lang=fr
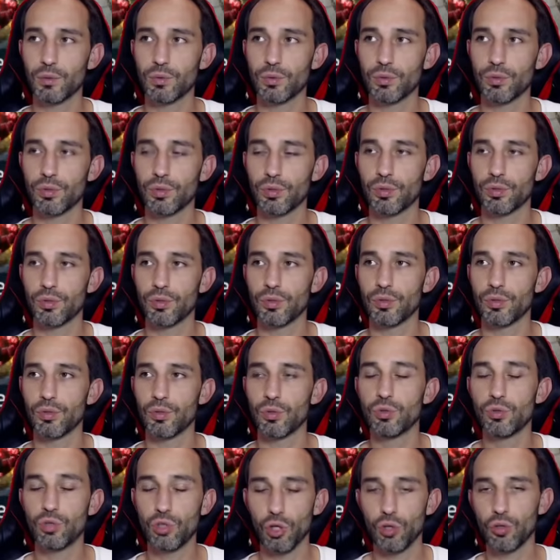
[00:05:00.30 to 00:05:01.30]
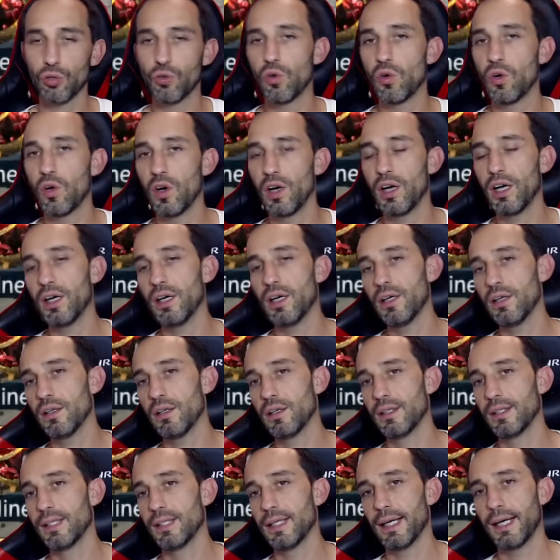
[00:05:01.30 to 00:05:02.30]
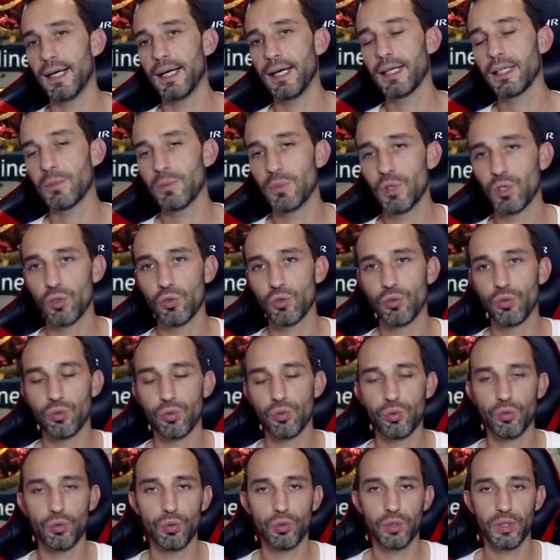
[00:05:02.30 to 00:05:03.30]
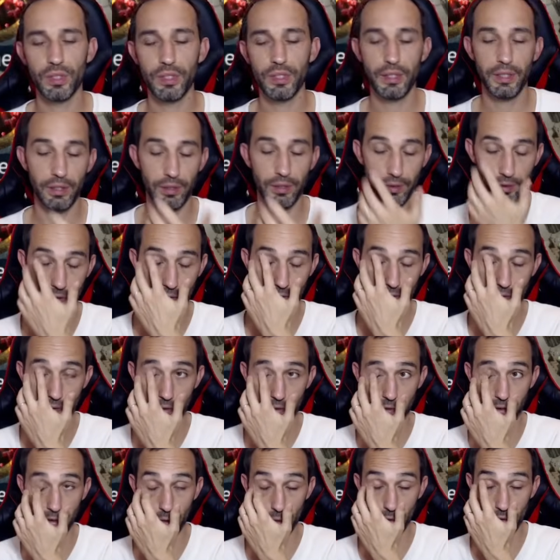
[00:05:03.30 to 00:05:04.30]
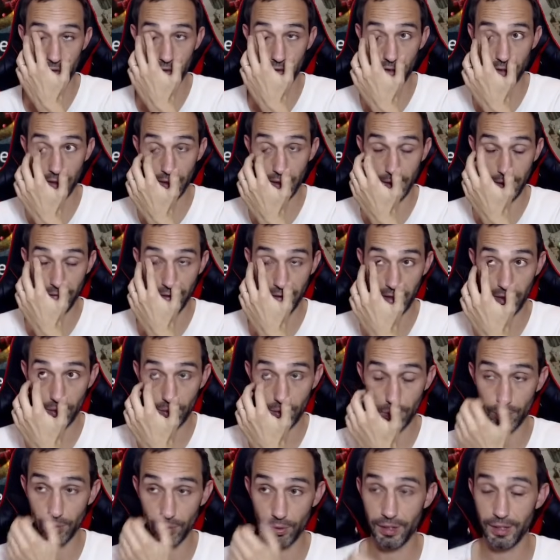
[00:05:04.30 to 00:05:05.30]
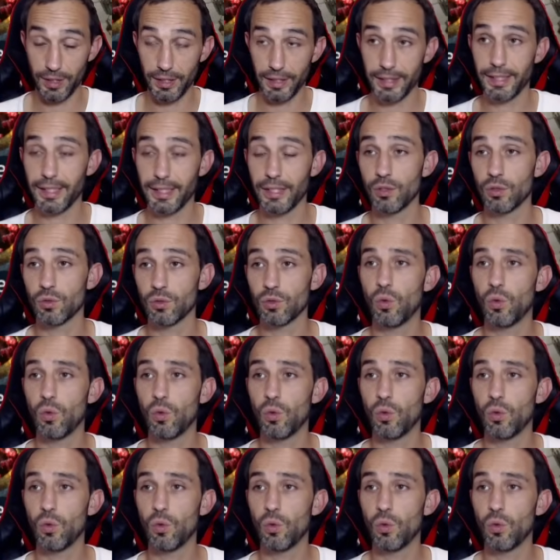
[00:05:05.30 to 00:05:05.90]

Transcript: Donc euh, Autorion en 1, Arima en 2 et, euh, avec euh, Glekad en